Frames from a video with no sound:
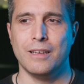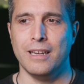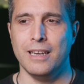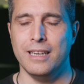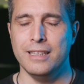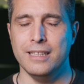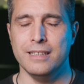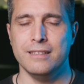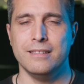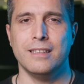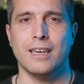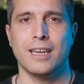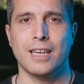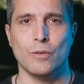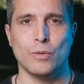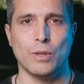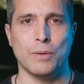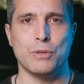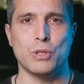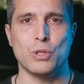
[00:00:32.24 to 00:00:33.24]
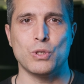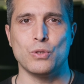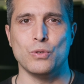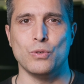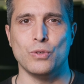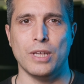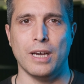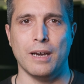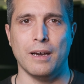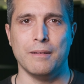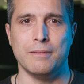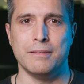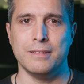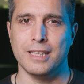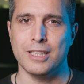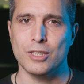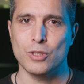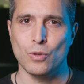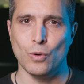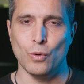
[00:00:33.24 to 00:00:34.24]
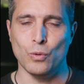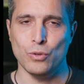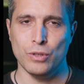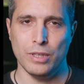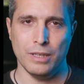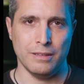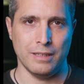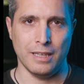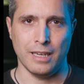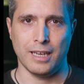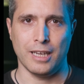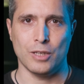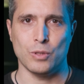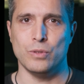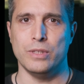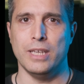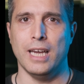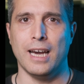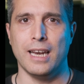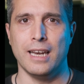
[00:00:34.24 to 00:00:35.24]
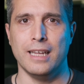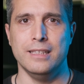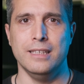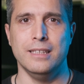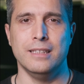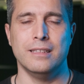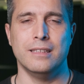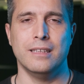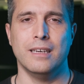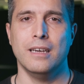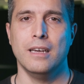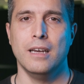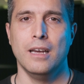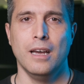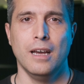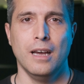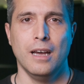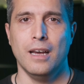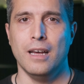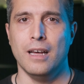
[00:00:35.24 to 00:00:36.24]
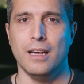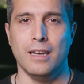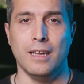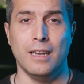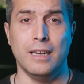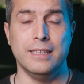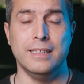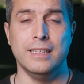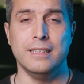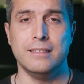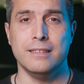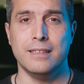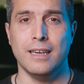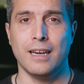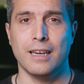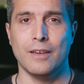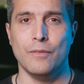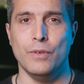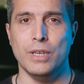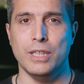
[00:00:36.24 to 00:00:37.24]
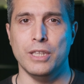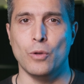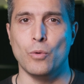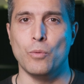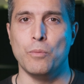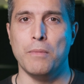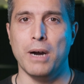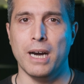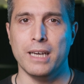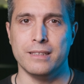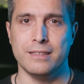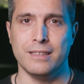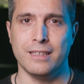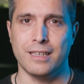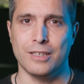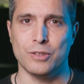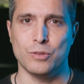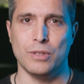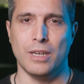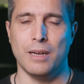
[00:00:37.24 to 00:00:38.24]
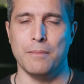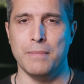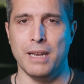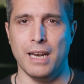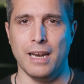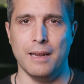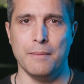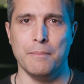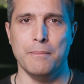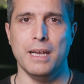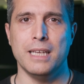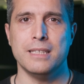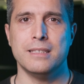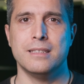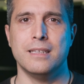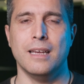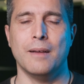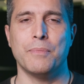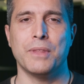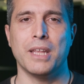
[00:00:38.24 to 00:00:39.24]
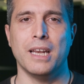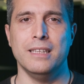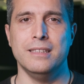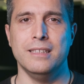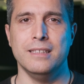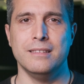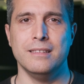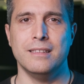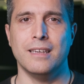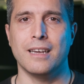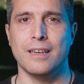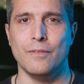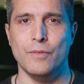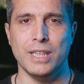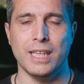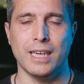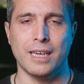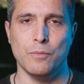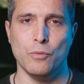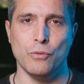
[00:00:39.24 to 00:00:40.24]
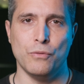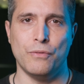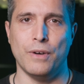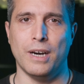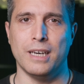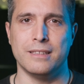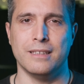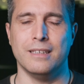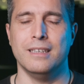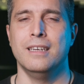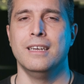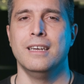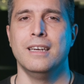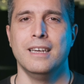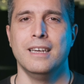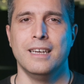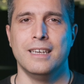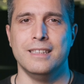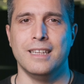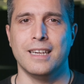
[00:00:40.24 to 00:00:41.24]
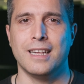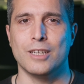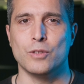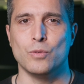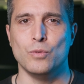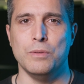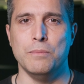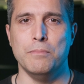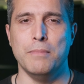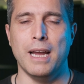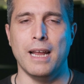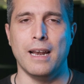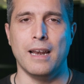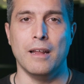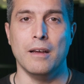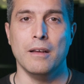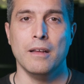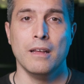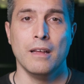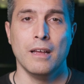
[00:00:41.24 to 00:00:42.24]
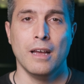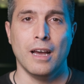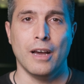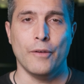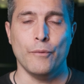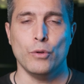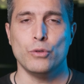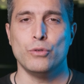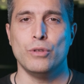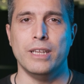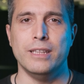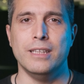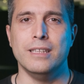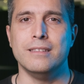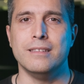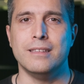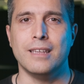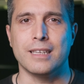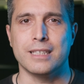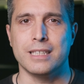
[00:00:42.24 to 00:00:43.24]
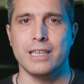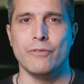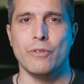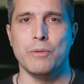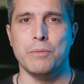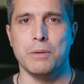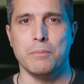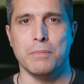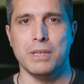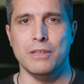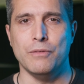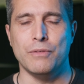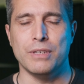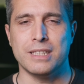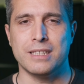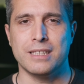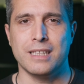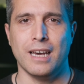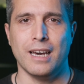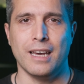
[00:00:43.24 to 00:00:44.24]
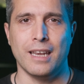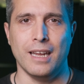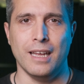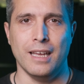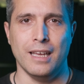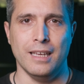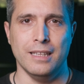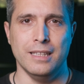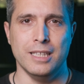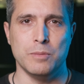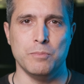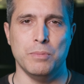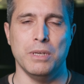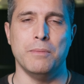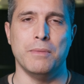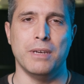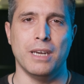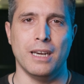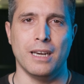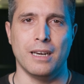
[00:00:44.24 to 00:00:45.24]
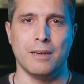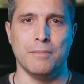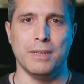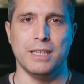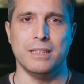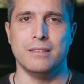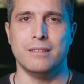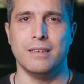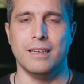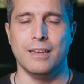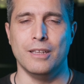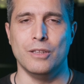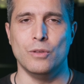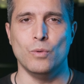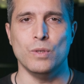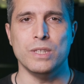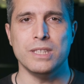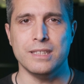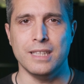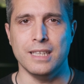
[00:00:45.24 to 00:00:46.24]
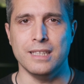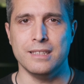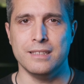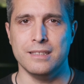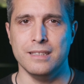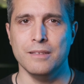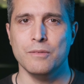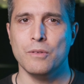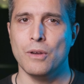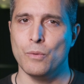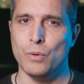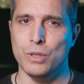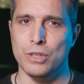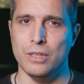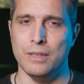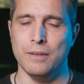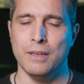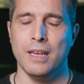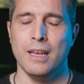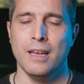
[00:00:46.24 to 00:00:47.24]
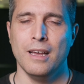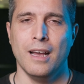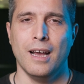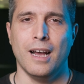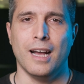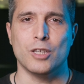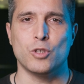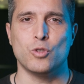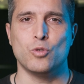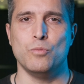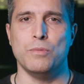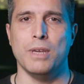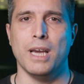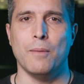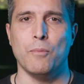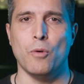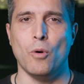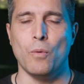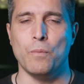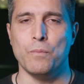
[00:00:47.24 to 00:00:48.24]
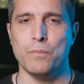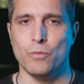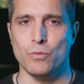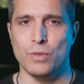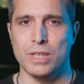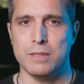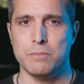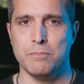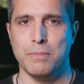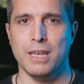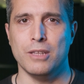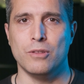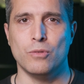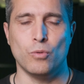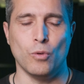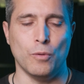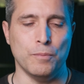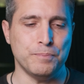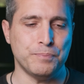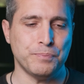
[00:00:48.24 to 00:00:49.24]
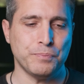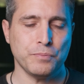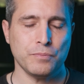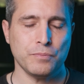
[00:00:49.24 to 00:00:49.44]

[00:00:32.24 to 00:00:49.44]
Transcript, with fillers: l'identità che una persona nasconde, nel caso di Aladdin, eh, l'identità che viene rubata nel caso della Bella e la Bestia, l'identità che viene camuffata nel caso di Belle. A volte l'identità serve per manifestare ed esprimere realmente noi stessi, quindi assumiamo un aspetto